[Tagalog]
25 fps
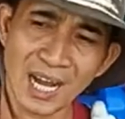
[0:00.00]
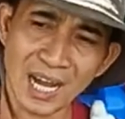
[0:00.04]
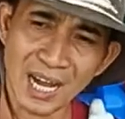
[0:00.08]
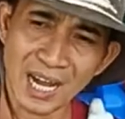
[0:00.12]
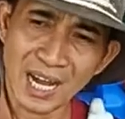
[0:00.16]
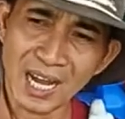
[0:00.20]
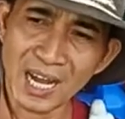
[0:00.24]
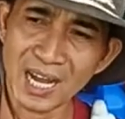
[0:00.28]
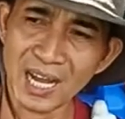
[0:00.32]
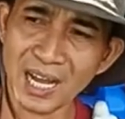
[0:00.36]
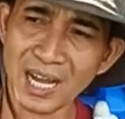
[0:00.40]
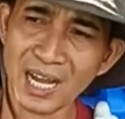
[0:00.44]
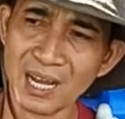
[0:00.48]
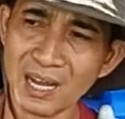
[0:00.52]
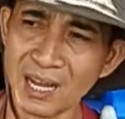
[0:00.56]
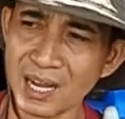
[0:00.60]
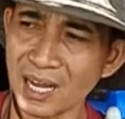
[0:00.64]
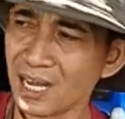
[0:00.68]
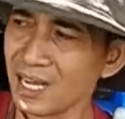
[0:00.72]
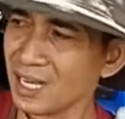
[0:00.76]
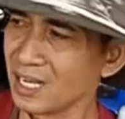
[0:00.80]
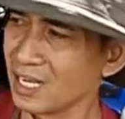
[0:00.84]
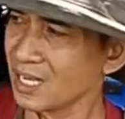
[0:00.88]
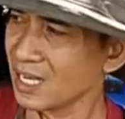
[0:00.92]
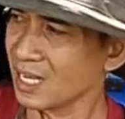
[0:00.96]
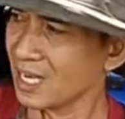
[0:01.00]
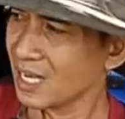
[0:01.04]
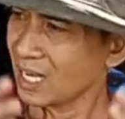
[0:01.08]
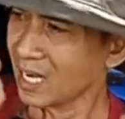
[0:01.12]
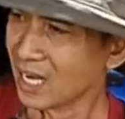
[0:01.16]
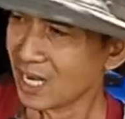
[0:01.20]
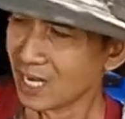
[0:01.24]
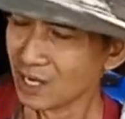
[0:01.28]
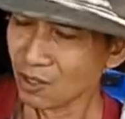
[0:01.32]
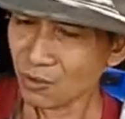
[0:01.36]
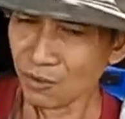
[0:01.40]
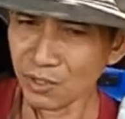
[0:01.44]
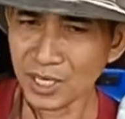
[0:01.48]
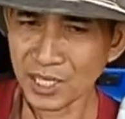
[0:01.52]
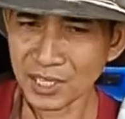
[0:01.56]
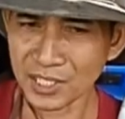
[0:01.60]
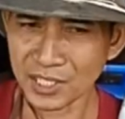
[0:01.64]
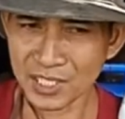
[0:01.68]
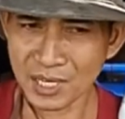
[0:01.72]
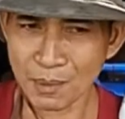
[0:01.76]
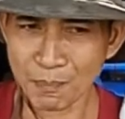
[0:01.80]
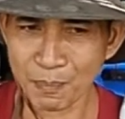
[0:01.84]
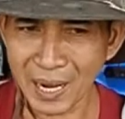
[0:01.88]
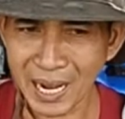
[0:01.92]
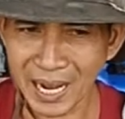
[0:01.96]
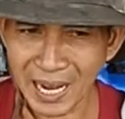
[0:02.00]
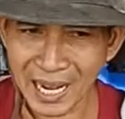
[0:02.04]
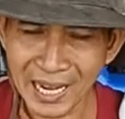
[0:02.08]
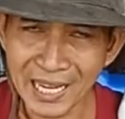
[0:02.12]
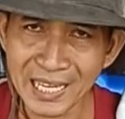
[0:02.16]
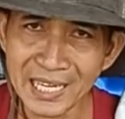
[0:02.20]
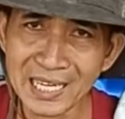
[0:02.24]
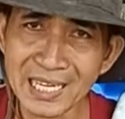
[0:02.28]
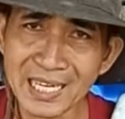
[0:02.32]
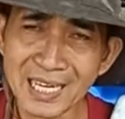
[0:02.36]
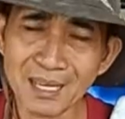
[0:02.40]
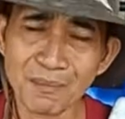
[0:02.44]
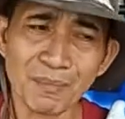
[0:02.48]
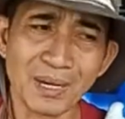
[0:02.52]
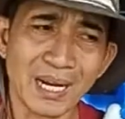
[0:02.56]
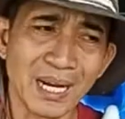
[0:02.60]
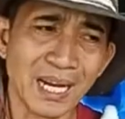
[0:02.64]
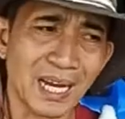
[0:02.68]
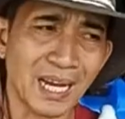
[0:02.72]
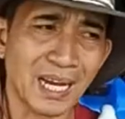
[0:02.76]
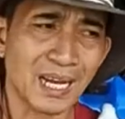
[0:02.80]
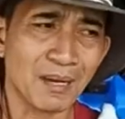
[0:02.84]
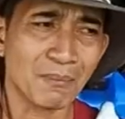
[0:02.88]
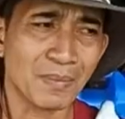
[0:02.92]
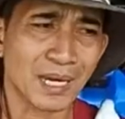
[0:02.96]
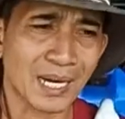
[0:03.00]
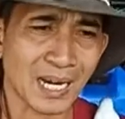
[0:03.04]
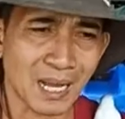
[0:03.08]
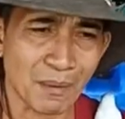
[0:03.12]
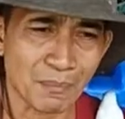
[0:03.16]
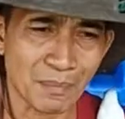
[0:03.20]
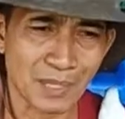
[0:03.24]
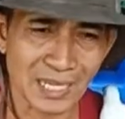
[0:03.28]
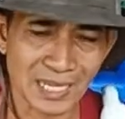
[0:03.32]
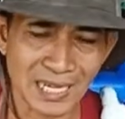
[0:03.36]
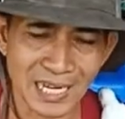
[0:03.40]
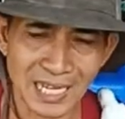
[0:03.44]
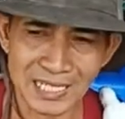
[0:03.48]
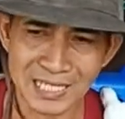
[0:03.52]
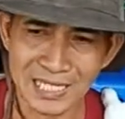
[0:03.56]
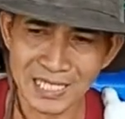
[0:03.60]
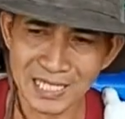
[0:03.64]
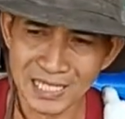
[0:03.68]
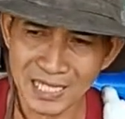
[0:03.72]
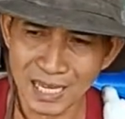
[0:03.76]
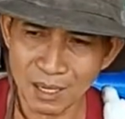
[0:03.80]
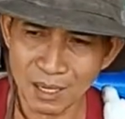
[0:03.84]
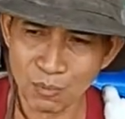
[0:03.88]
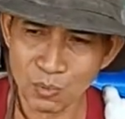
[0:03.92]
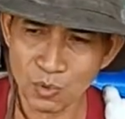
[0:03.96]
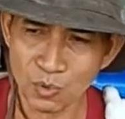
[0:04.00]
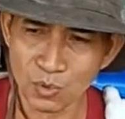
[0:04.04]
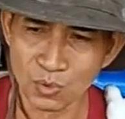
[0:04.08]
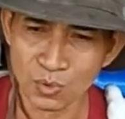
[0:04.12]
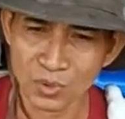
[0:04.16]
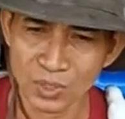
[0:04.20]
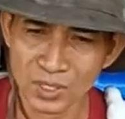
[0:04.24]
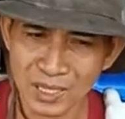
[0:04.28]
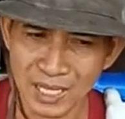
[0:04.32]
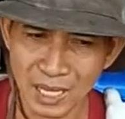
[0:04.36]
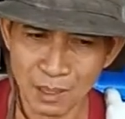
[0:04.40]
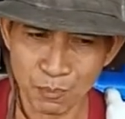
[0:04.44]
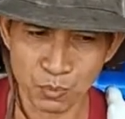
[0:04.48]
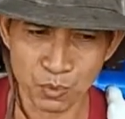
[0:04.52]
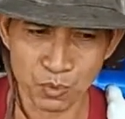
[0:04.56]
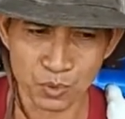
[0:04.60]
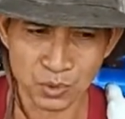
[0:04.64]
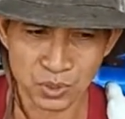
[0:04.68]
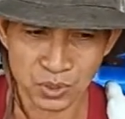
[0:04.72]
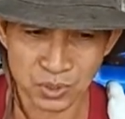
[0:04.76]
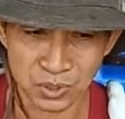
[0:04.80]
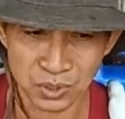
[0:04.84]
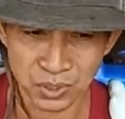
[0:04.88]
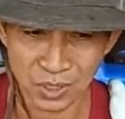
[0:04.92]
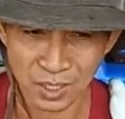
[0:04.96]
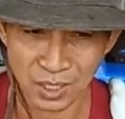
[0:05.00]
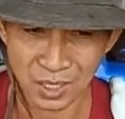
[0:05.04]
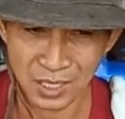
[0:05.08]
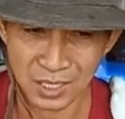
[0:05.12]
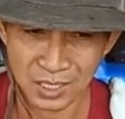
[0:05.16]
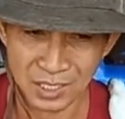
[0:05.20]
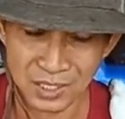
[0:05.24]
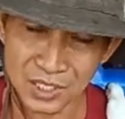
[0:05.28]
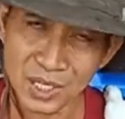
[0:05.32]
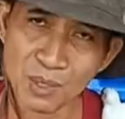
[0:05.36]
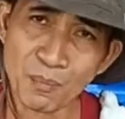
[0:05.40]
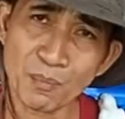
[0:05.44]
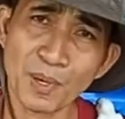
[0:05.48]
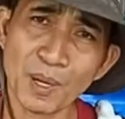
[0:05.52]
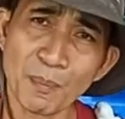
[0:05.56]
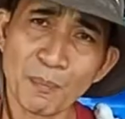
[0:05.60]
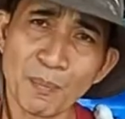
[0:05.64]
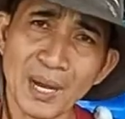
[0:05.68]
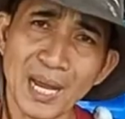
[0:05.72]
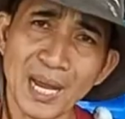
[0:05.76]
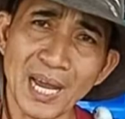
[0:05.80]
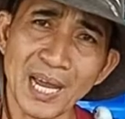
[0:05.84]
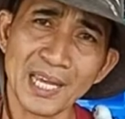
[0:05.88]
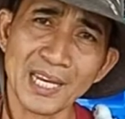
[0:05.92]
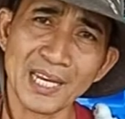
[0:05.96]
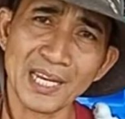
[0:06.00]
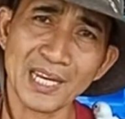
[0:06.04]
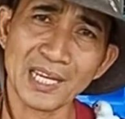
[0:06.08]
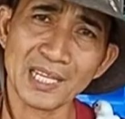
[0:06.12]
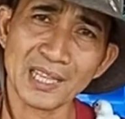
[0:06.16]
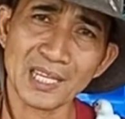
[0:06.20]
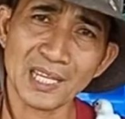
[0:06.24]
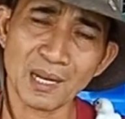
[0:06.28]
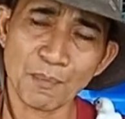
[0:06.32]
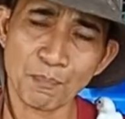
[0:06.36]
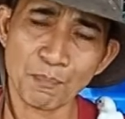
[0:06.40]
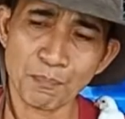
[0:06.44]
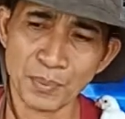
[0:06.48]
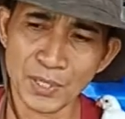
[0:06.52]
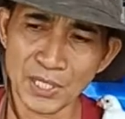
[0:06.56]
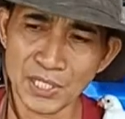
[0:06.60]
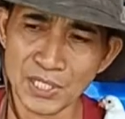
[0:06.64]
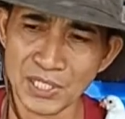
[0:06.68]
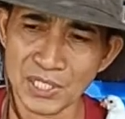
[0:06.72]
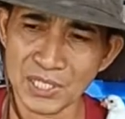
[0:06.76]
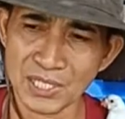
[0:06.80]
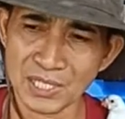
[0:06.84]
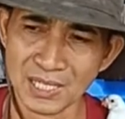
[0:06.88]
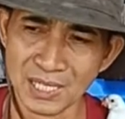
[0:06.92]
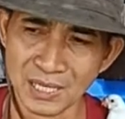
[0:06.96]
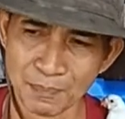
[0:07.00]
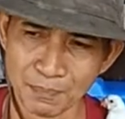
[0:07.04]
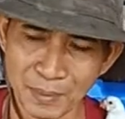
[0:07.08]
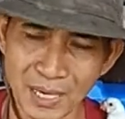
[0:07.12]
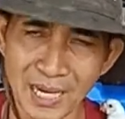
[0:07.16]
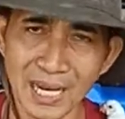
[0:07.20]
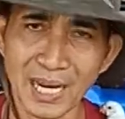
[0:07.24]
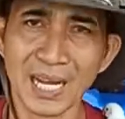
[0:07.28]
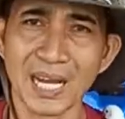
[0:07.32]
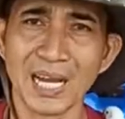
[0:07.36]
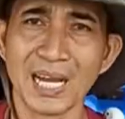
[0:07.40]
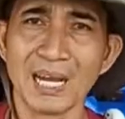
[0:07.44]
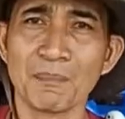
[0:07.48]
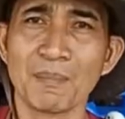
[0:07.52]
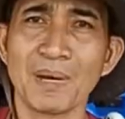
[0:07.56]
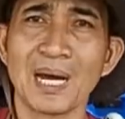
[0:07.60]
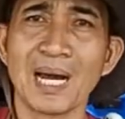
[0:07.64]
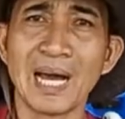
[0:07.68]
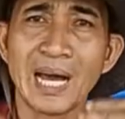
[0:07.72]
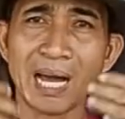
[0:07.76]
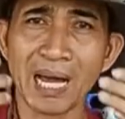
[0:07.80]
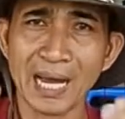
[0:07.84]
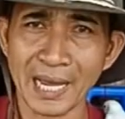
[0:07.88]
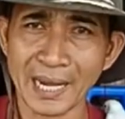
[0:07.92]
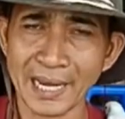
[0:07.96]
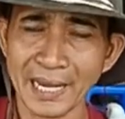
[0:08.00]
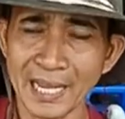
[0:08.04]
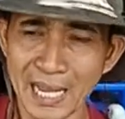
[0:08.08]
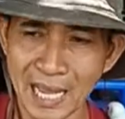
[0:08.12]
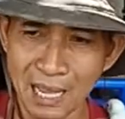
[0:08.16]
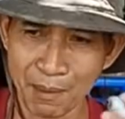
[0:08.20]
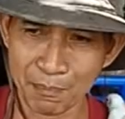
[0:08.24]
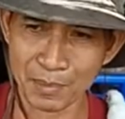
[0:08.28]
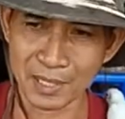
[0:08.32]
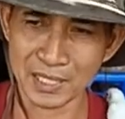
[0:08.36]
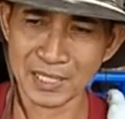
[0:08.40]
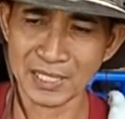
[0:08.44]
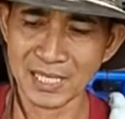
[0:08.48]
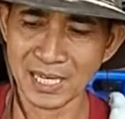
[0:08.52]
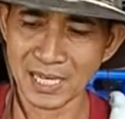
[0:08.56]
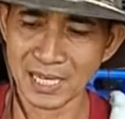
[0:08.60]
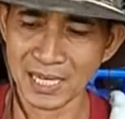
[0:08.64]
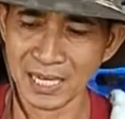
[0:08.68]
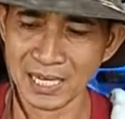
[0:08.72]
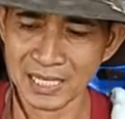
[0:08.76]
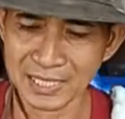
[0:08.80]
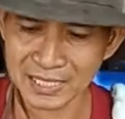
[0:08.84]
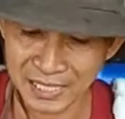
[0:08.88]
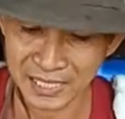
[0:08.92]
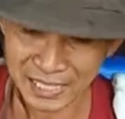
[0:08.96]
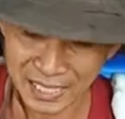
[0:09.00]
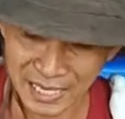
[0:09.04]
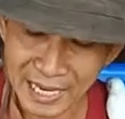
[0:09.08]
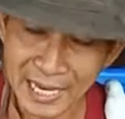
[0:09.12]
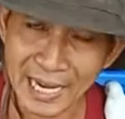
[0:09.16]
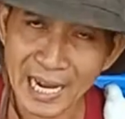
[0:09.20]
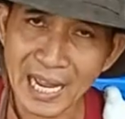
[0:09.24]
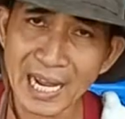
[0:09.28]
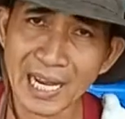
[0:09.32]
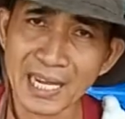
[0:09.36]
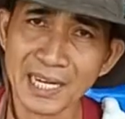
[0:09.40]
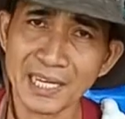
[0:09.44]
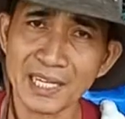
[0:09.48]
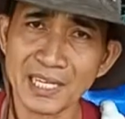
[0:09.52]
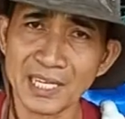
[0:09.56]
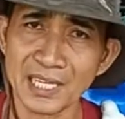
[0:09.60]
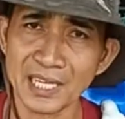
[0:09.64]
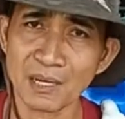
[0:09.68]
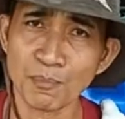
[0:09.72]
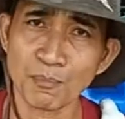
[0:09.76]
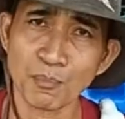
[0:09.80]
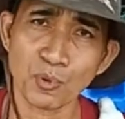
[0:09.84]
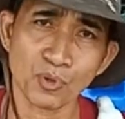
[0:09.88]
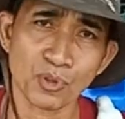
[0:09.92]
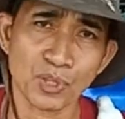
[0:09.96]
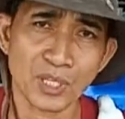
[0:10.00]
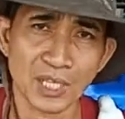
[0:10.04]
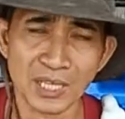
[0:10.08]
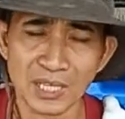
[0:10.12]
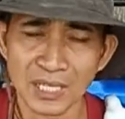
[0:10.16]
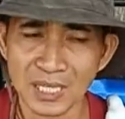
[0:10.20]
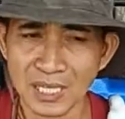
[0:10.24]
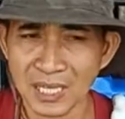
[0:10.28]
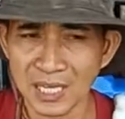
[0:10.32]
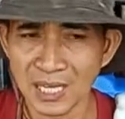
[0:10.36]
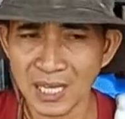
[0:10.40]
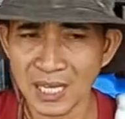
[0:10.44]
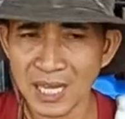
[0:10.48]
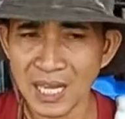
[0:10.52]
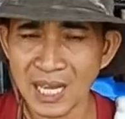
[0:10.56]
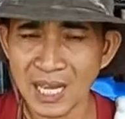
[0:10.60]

Uh, ano natin siya, pakainin ng mga maraming klaseng damo. Tapos, siyempre, pakainin natin ng pids para makaka-recover siya. So, tirangan din niya ng protein din.